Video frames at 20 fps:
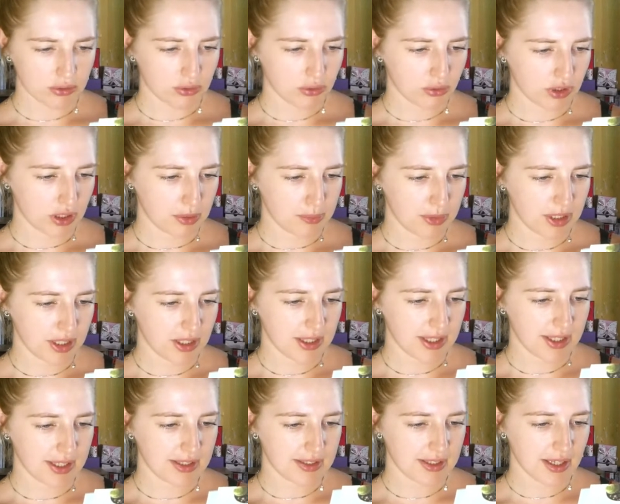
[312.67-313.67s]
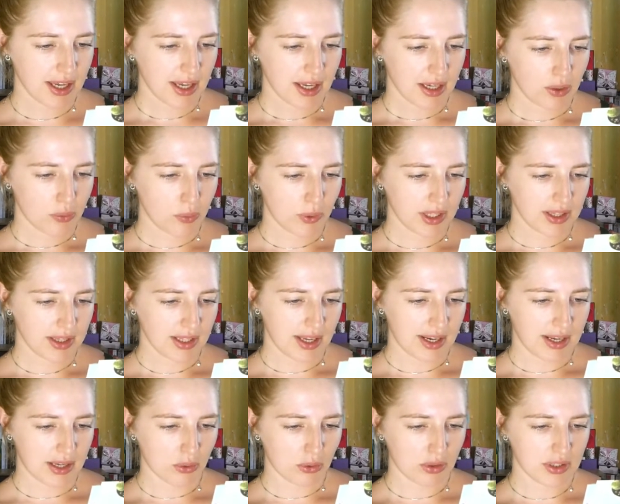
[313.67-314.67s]
entre les Bee Gees, Queen et
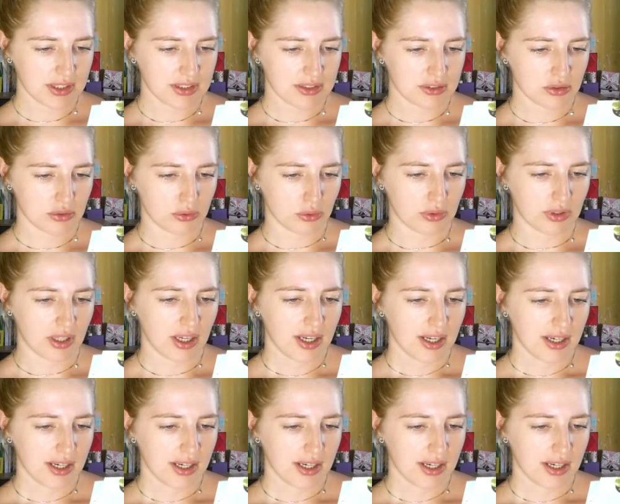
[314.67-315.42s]
les Rolling Stones.